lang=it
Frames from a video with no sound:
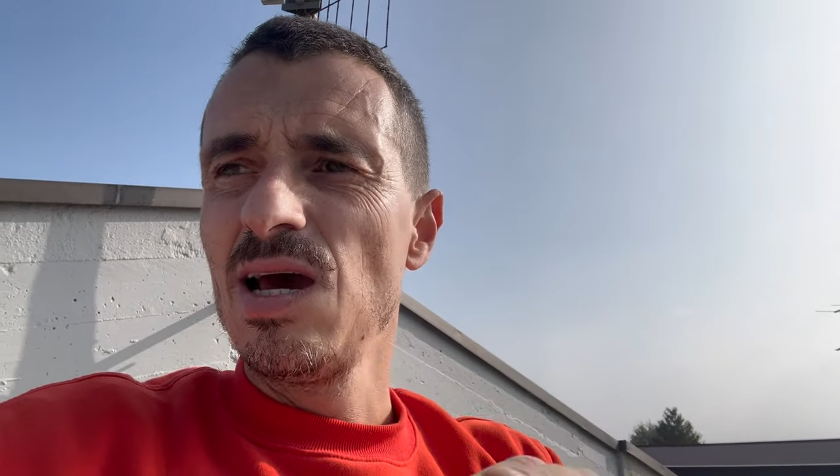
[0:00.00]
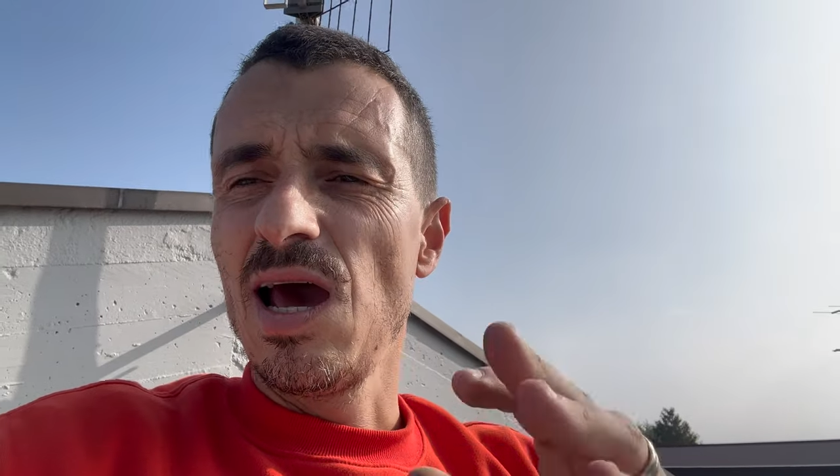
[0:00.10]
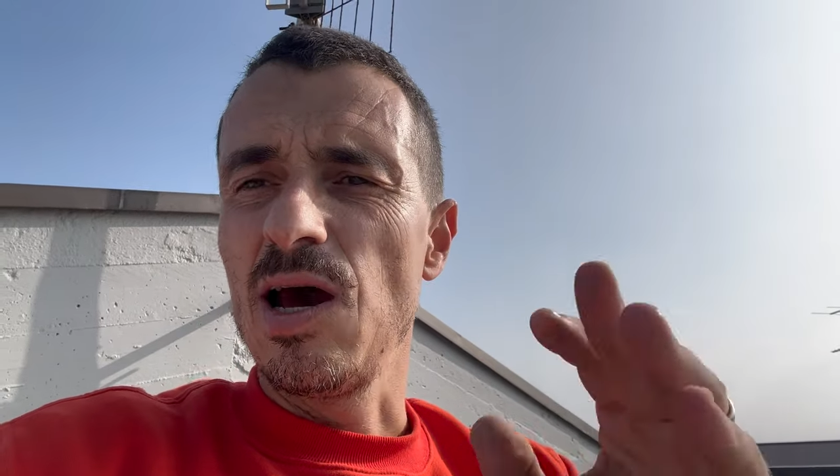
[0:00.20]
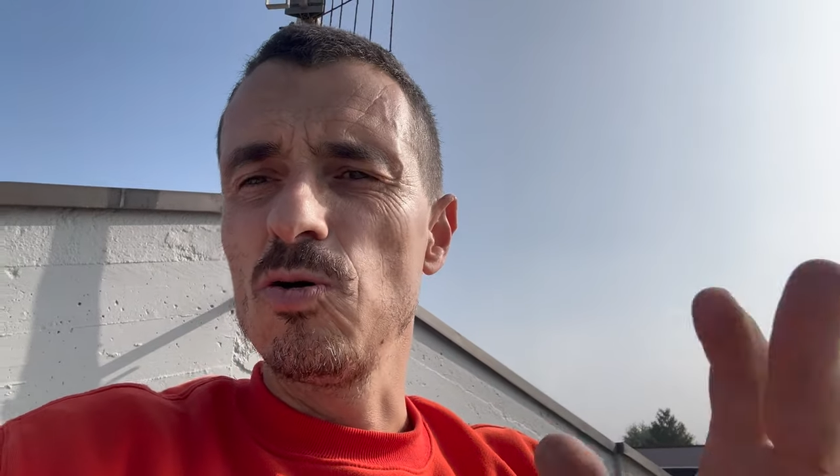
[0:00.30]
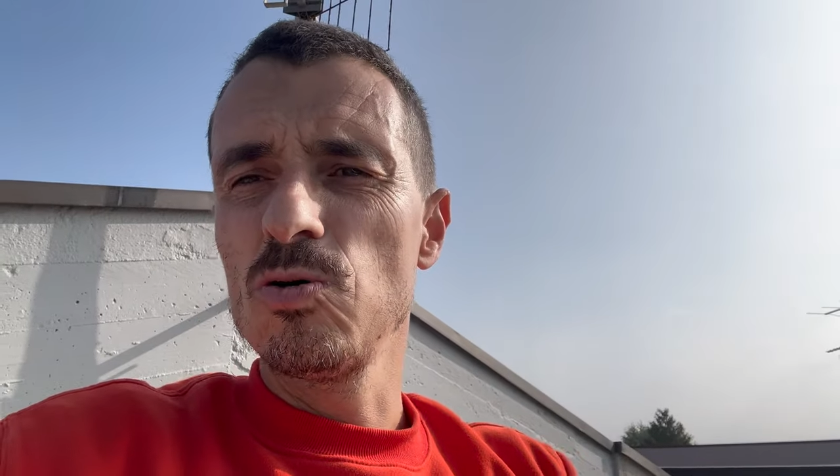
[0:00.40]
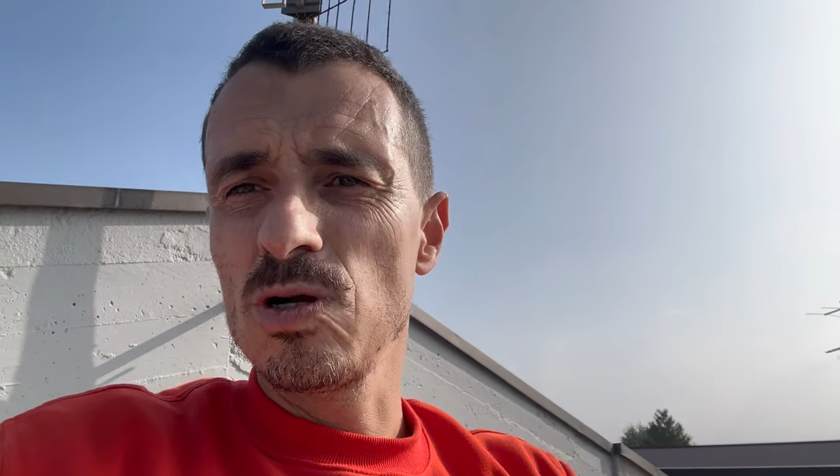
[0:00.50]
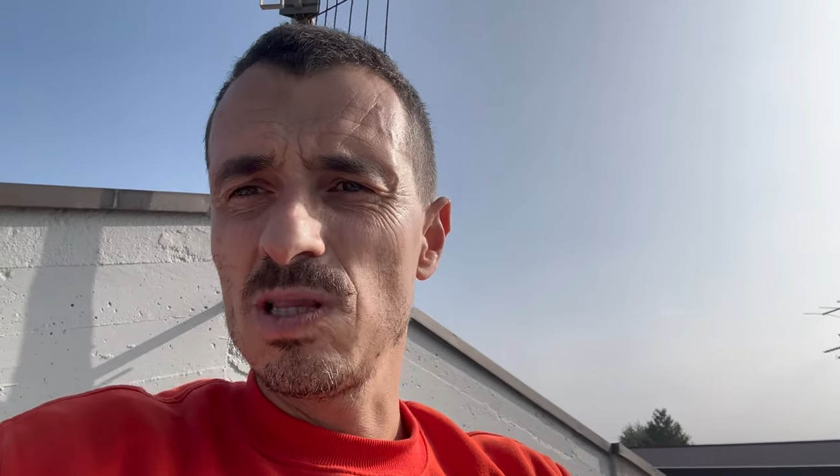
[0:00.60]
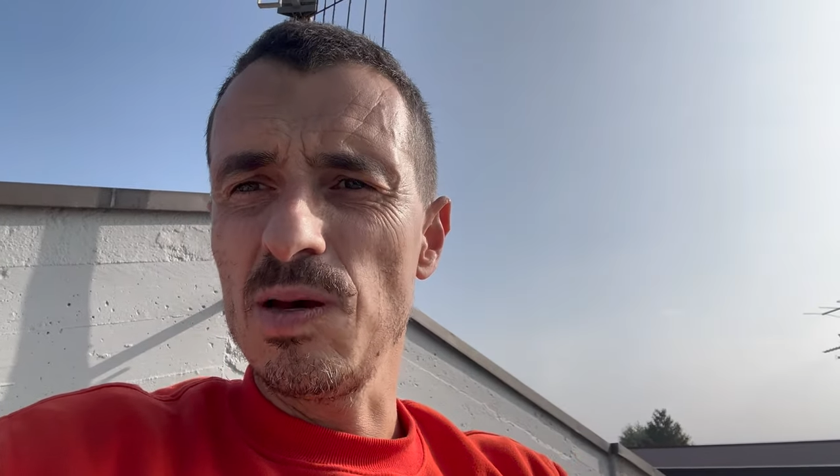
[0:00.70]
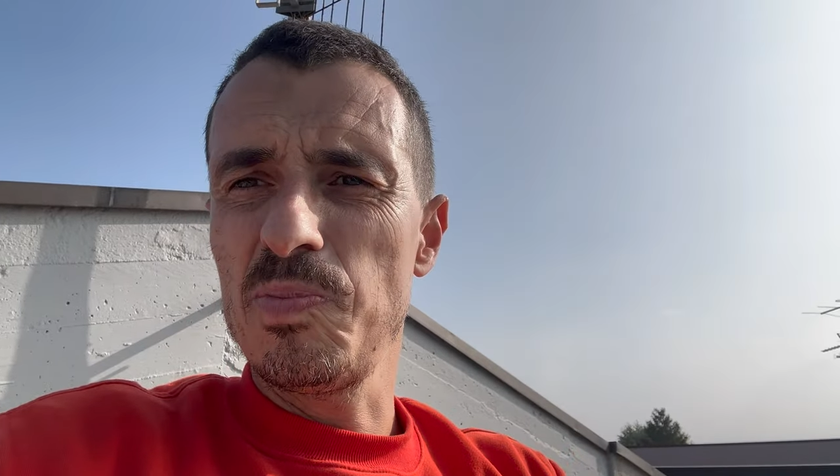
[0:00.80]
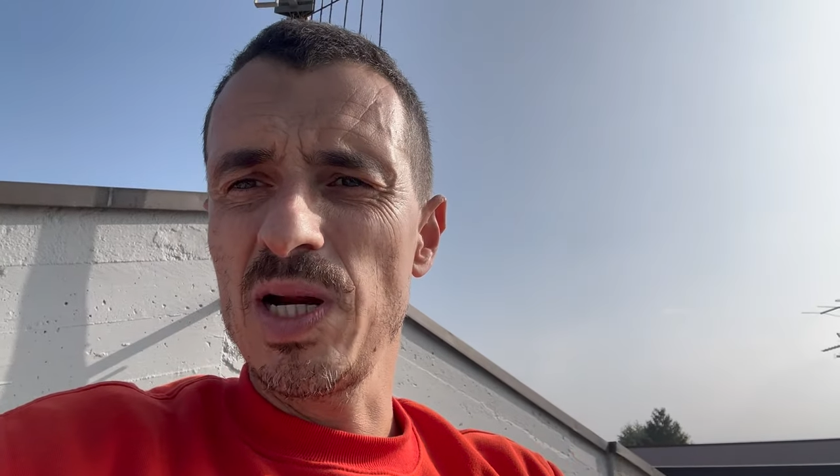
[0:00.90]
è uno
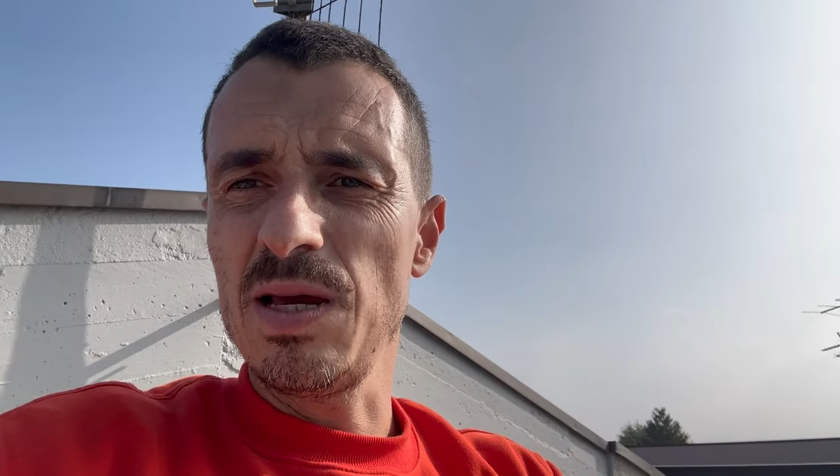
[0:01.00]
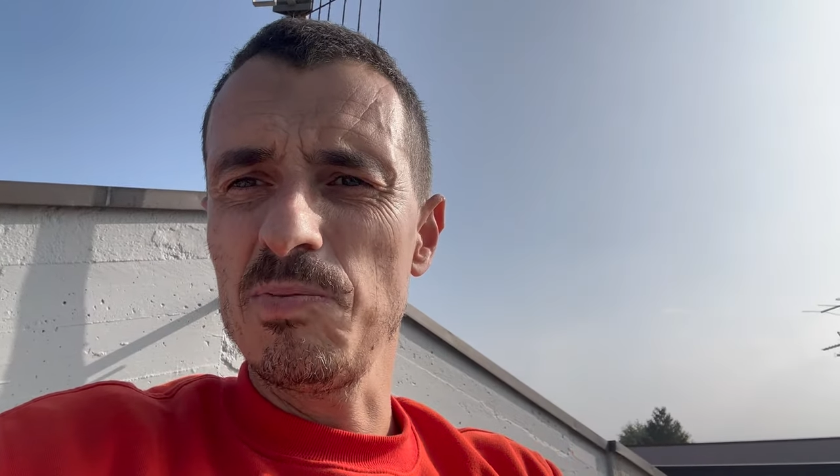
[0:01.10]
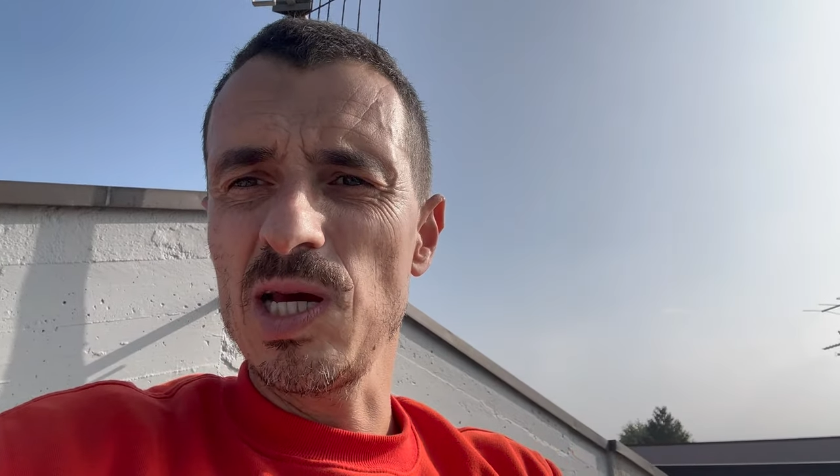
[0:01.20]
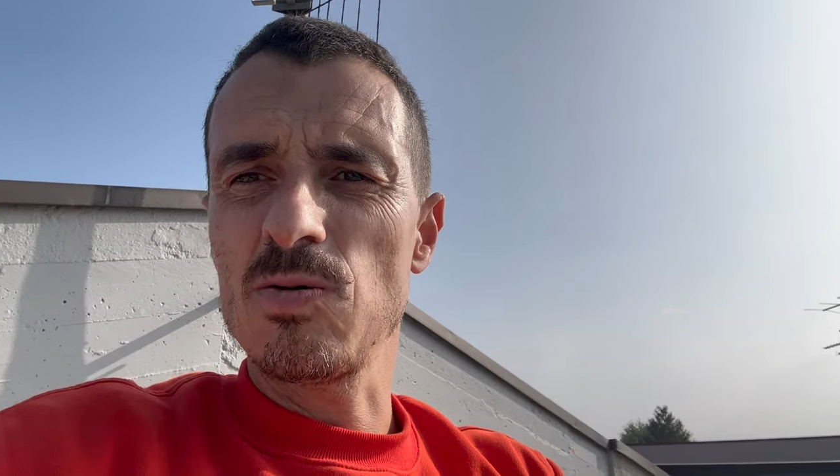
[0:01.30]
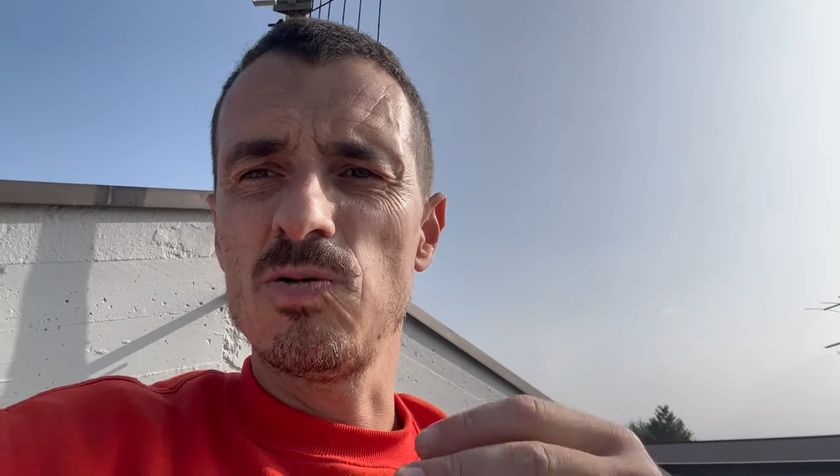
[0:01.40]
dei primi,